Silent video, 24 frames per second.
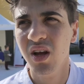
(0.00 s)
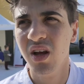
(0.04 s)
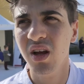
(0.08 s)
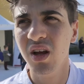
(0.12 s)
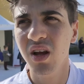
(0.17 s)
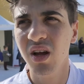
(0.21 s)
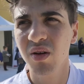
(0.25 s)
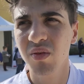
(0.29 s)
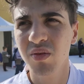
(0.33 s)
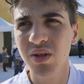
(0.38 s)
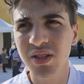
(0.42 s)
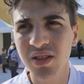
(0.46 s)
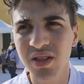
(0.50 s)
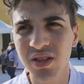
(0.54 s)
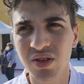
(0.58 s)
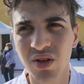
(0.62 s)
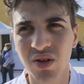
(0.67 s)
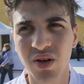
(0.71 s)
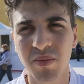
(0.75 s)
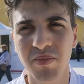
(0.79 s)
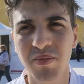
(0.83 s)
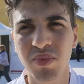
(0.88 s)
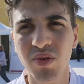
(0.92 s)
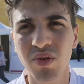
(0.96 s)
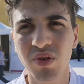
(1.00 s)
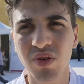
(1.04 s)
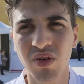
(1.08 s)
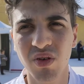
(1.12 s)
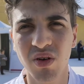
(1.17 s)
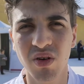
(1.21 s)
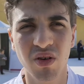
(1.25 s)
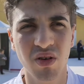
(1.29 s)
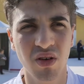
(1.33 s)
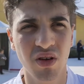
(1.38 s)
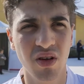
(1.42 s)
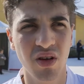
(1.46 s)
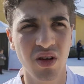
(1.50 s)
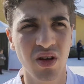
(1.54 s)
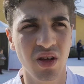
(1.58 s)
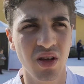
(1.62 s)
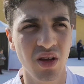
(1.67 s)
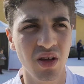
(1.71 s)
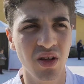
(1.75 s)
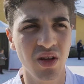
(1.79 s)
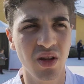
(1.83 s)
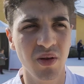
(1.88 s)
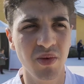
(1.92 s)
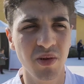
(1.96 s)
Eh, questi sono appunto
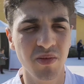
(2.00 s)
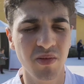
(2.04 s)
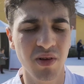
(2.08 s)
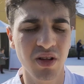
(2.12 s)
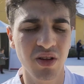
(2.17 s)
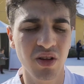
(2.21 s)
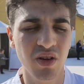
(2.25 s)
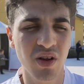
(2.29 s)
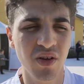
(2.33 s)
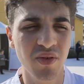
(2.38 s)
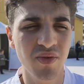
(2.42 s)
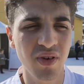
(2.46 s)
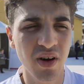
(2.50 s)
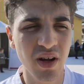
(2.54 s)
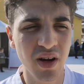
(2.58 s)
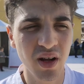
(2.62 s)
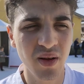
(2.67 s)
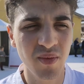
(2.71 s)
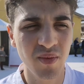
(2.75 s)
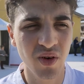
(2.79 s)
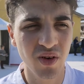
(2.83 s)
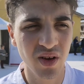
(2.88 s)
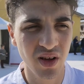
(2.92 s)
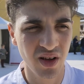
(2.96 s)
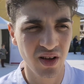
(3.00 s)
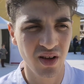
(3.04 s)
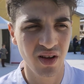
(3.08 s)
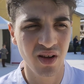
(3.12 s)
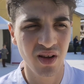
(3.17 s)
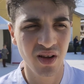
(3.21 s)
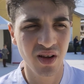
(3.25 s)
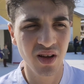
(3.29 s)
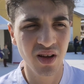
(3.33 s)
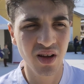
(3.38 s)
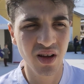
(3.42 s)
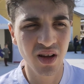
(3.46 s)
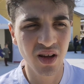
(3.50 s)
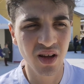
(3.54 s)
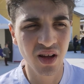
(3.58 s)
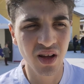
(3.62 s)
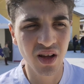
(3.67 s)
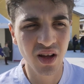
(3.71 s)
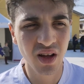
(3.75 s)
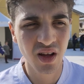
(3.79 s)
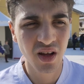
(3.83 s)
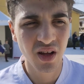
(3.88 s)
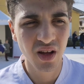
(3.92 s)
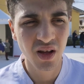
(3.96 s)
i tipi di che faremo e
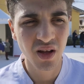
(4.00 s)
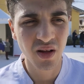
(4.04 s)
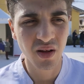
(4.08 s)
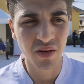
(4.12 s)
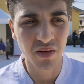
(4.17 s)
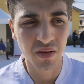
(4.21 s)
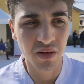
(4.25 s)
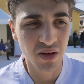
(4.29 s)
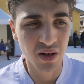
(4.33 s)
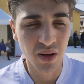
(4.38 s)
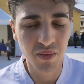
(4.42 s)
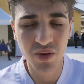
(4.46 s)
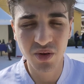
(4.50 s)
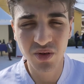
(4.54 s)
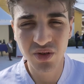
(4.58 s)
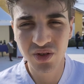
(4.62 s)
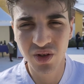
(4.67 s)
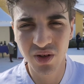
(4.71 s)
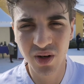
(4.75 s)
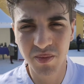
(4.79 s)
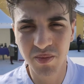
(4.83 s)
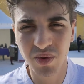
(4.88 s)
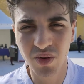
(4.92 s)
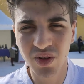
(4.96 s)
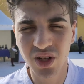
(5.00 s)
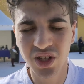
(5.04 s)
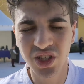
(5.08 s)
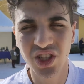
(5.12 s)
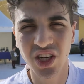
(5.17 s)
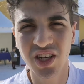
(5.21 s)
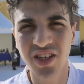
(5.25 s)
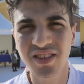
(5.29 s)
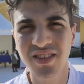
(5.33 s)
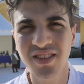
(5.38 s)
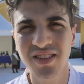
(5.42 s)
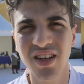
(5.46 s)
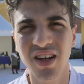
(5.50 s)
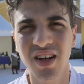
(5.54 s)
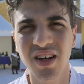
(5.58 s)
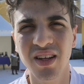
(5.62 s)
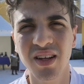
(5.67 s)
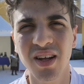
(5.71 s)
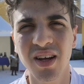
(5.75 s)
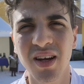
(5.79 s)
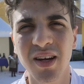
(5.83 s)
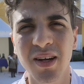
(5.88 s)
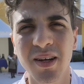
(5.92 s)
eh, la produzione appunto è già iniziata.